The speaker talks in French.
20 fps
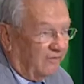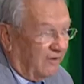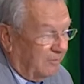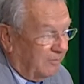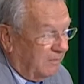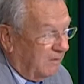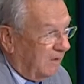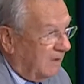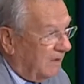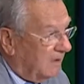
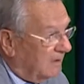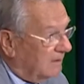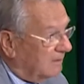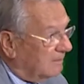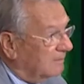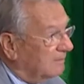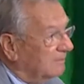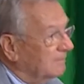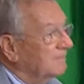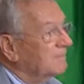amis,
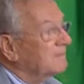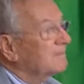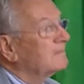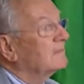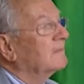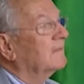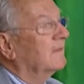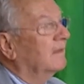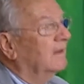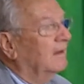
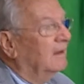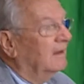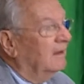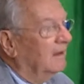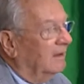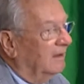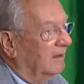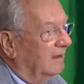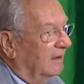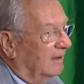
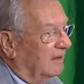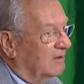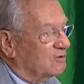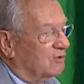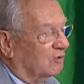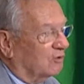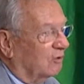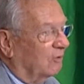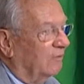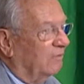il
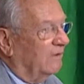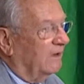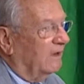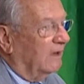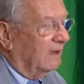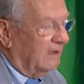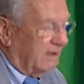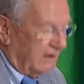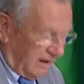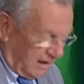se trouve
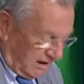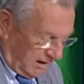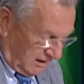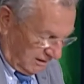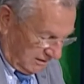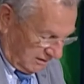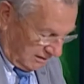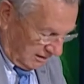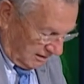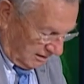qu'il y
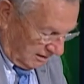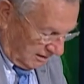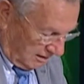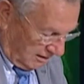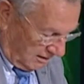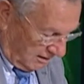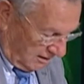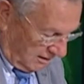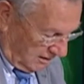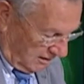a
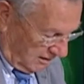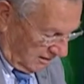des